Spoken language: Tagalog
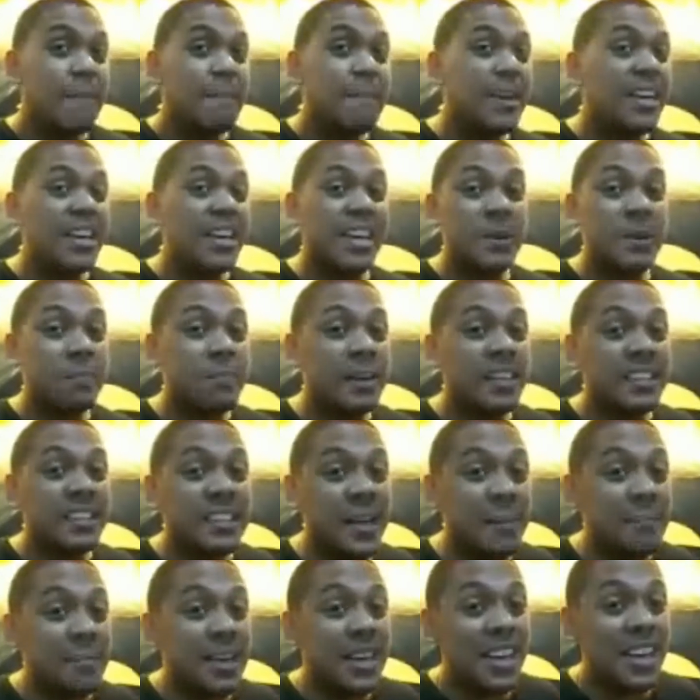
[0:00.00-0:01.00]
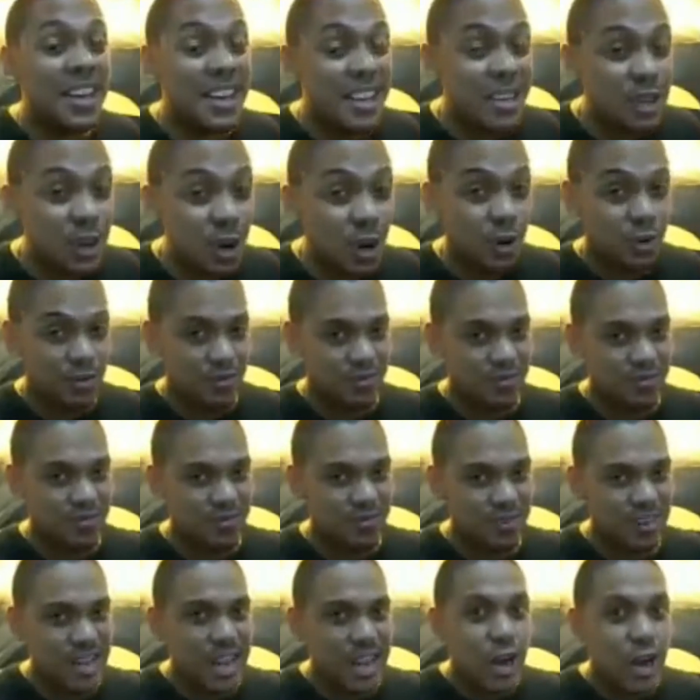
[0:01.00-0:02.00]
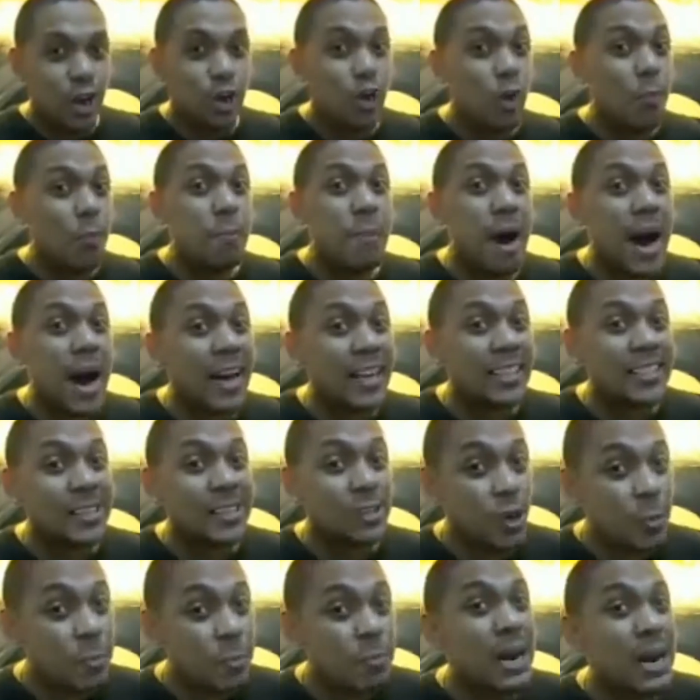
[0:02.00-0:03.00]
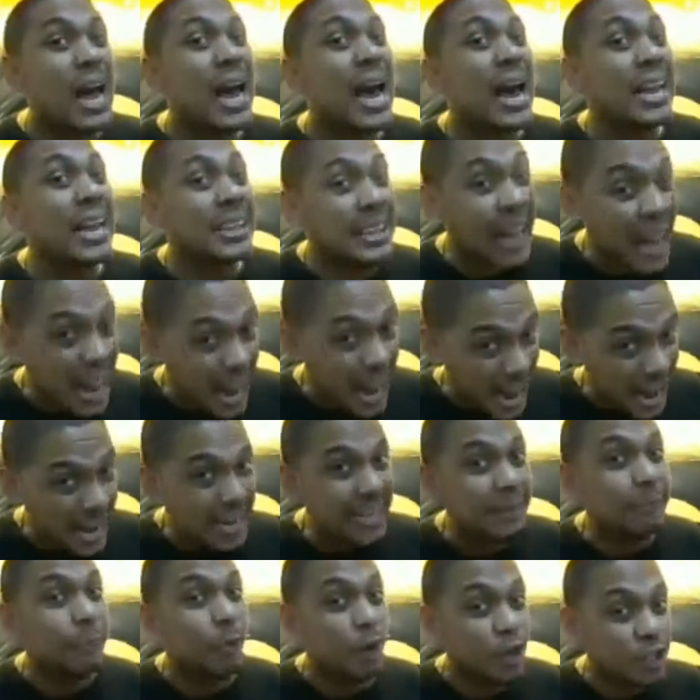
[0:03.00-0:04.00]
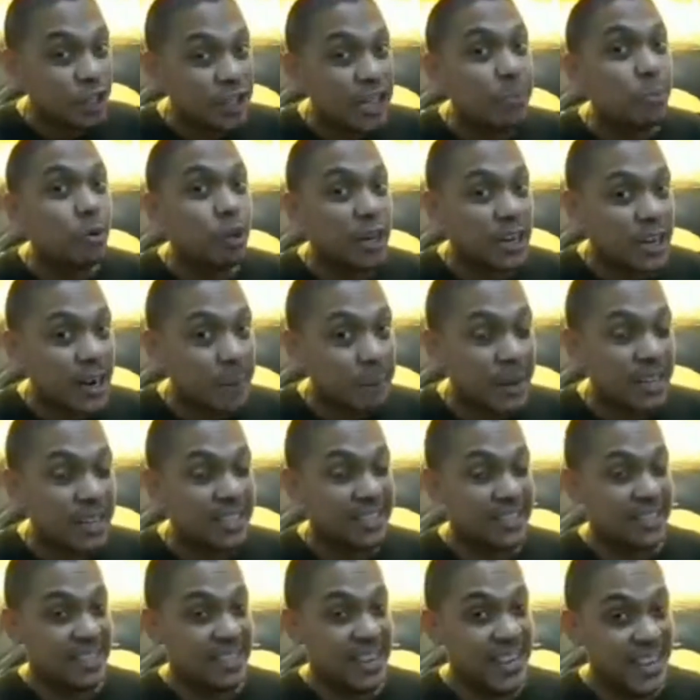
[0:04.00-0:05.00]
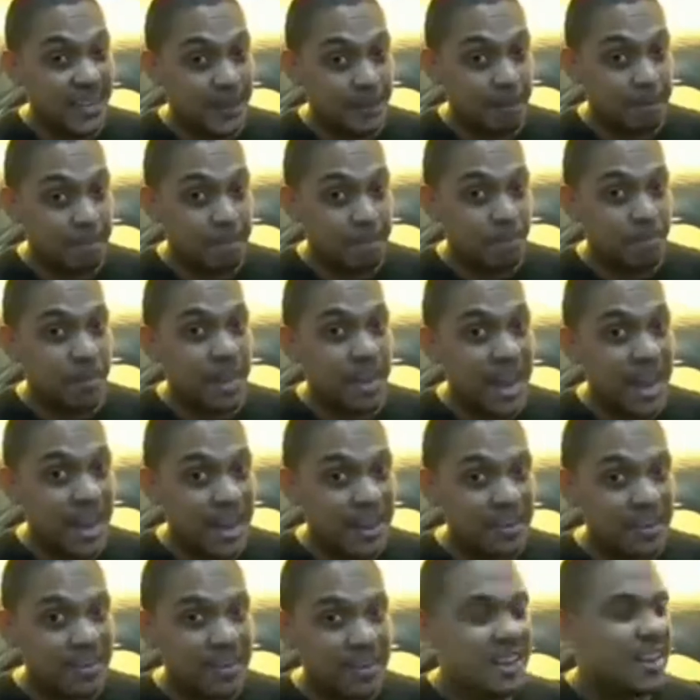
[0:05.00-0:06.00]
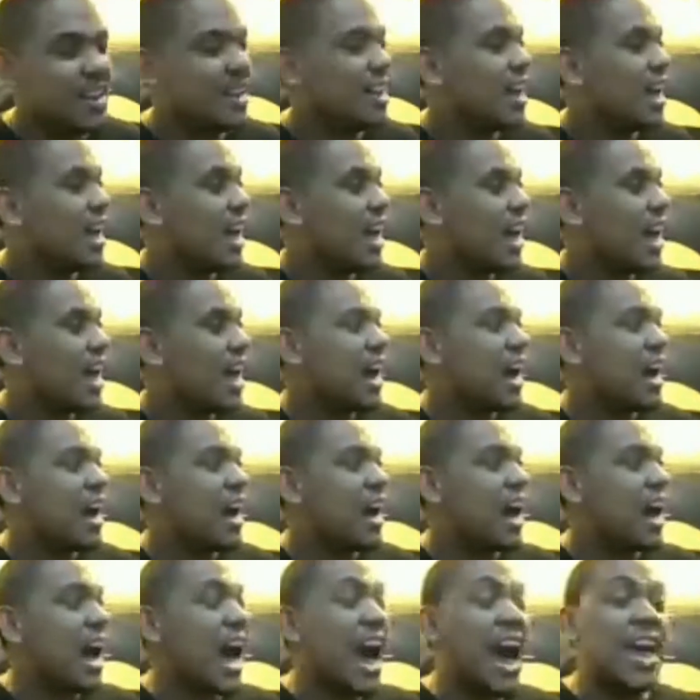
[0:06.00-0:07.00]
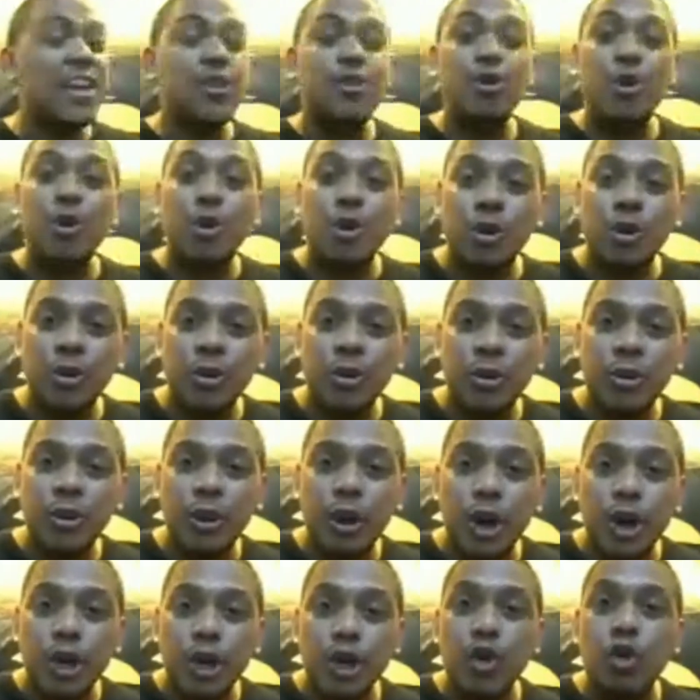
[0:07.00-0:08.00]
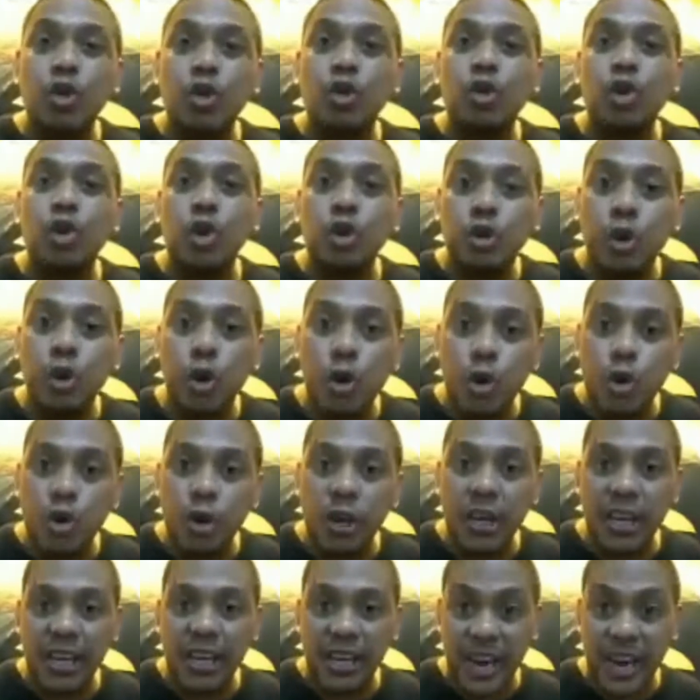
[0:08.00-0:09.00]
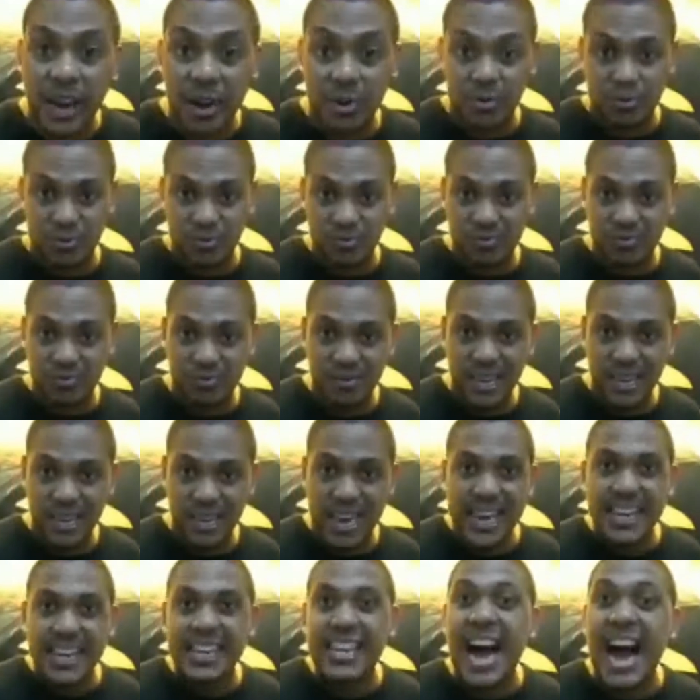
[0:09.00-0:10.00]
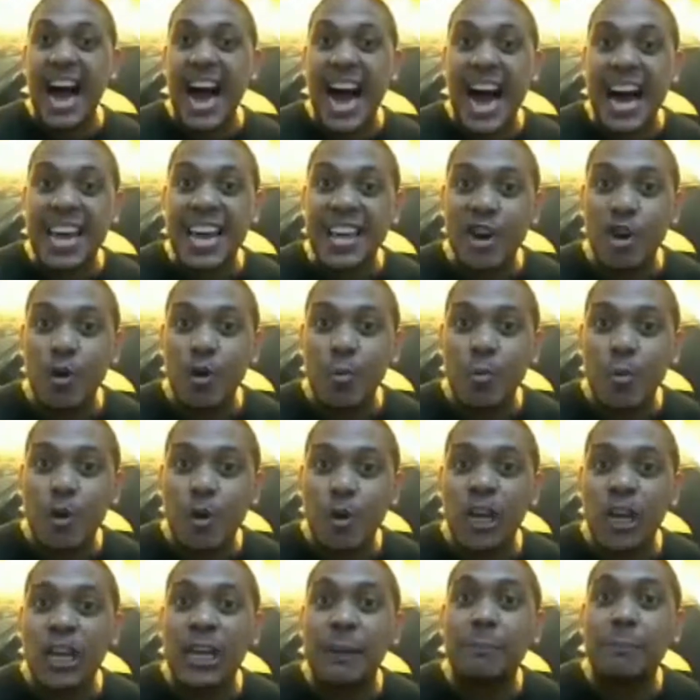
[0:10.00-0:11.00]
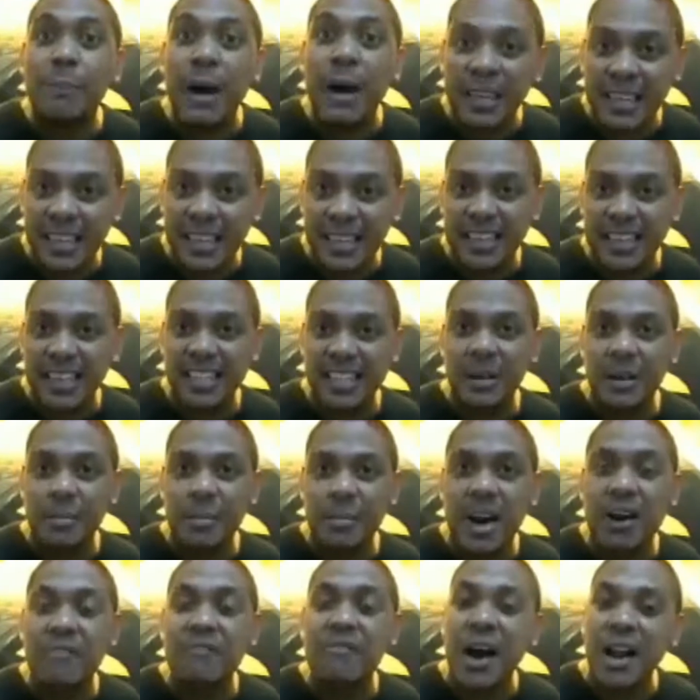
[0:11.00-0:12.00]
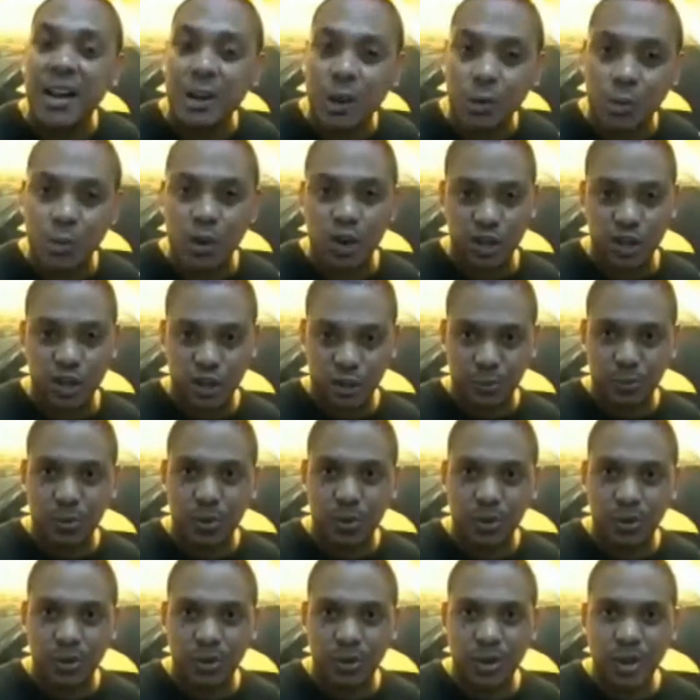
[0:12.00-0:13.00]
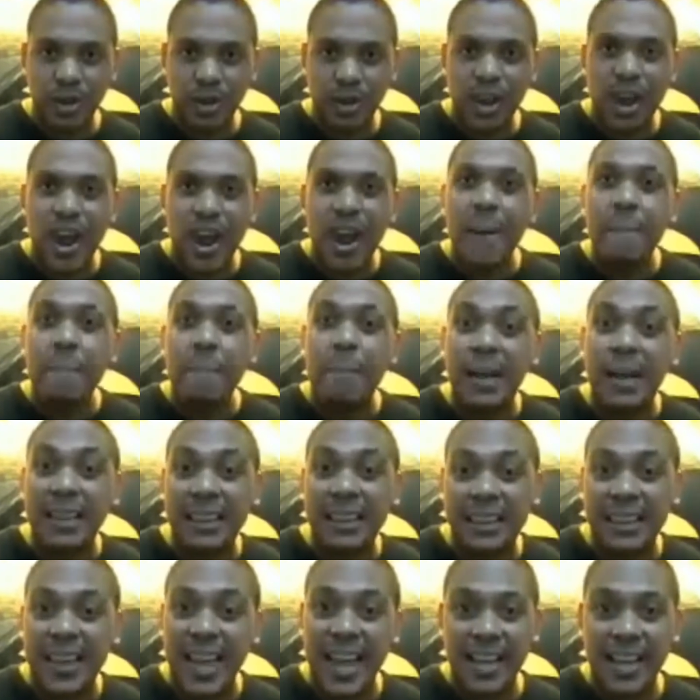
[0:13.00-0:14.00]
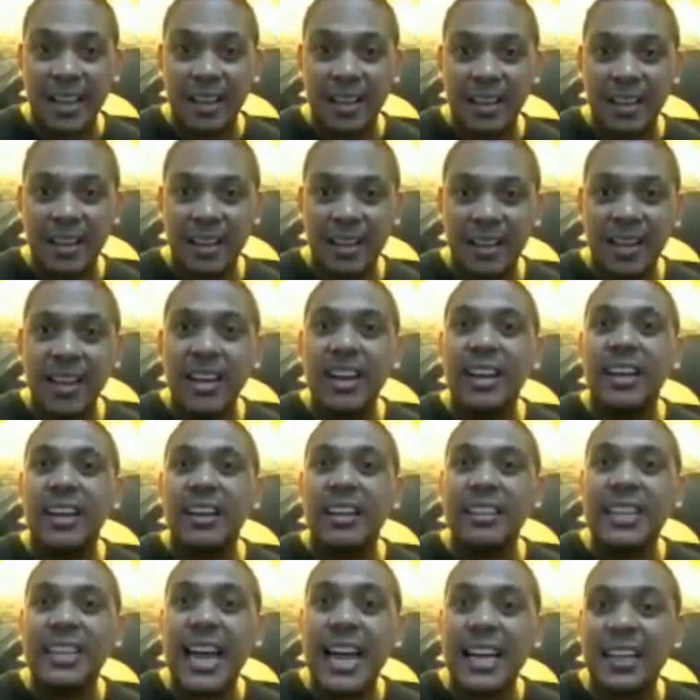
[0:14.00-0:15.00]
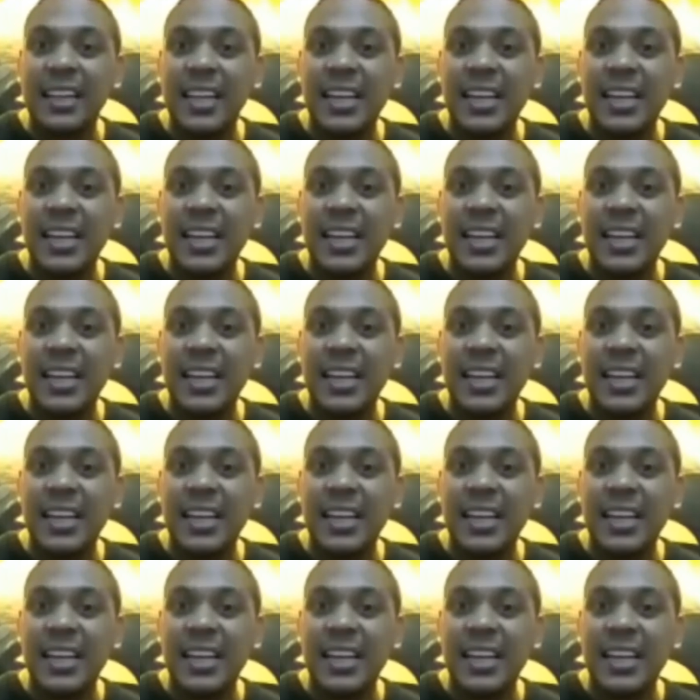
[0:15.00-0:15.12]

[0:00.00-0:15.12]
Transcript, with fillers: Ha? May ibig sabihin yon kung bakit sa sobrang katangahan mo, hindi mo na napansin. Ha? Ayon yung totoong ikaw na ayaw mong ipakita sa mga followers mo. But then,